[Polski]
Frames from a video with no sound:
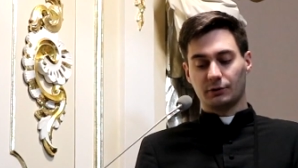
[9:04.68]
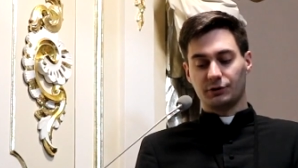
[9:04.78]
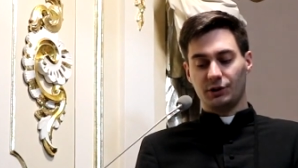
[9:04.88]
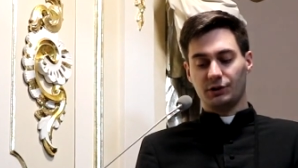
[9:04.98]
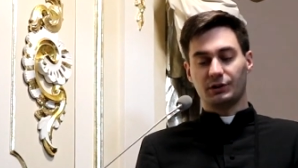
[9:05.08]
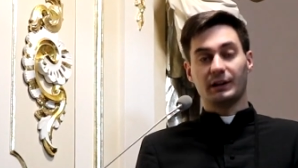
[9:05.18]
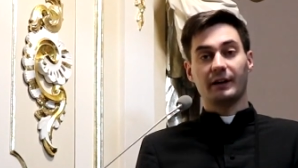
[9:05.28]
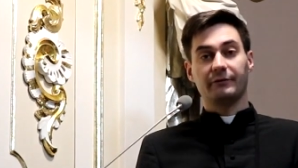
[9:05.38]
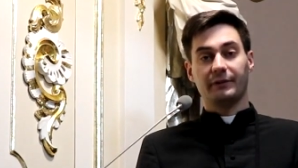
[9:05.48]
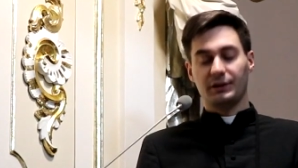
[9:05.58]
do dziś
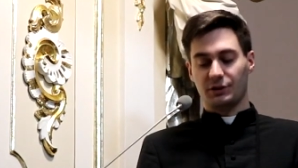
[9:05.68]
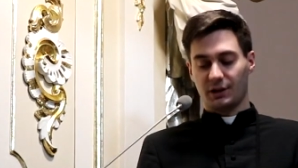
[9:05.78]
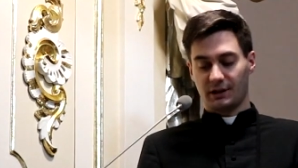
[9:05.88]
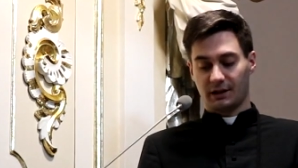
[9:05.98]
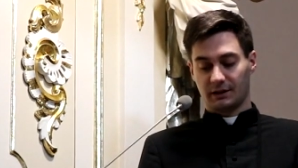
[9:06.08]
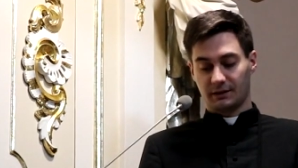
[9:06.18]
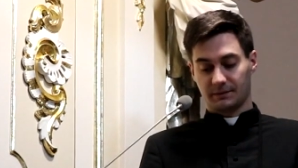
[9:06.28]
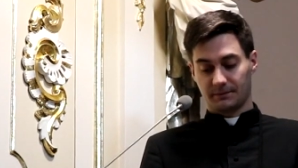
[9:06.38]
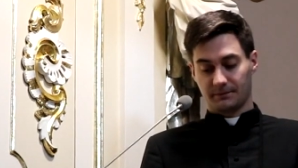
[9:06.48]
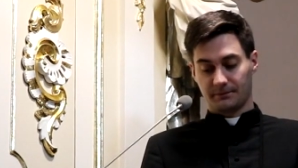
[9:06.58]
dnia w więzieniach.
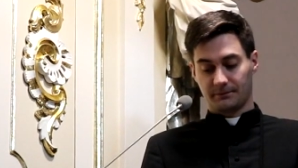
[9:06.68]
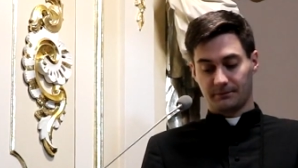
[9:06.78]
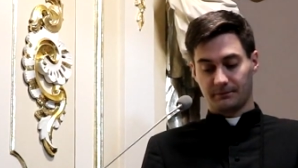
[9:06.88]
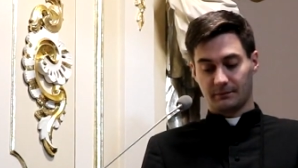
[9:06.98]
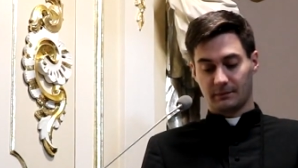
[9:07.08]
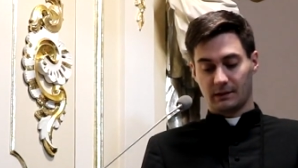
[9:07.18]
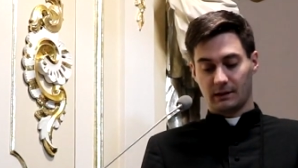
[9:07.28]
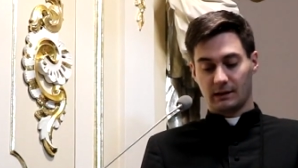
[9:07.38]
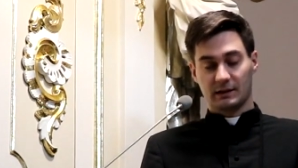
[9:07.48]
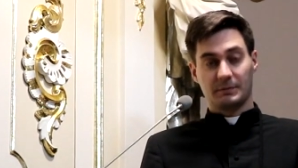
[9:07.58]

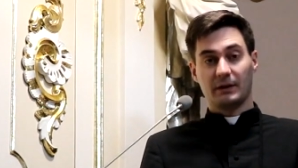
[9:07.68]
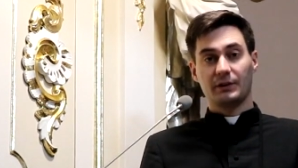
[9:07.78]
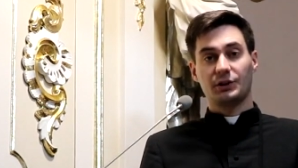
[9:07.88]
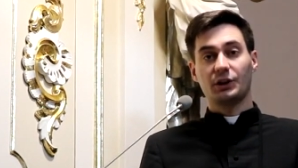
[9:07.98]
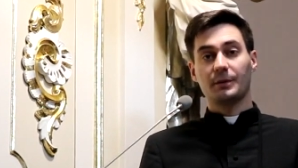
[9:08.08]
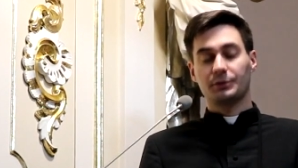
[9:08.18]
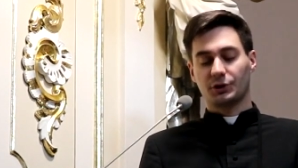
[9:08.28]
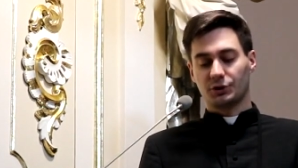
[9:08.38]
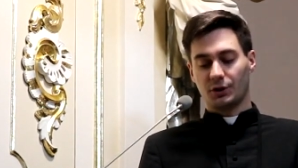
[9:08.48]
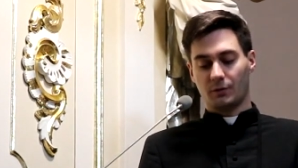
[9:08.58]
Sprawa się nie
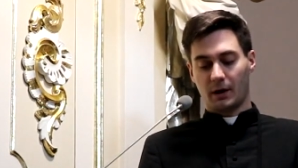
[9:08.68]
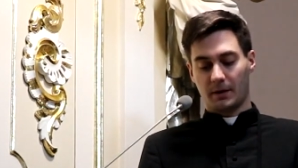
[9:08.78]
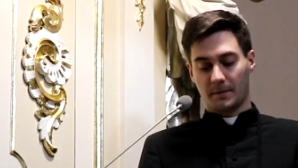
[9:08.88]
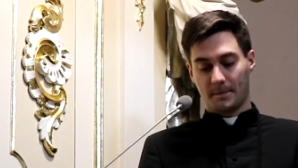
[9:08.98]
przeżyła.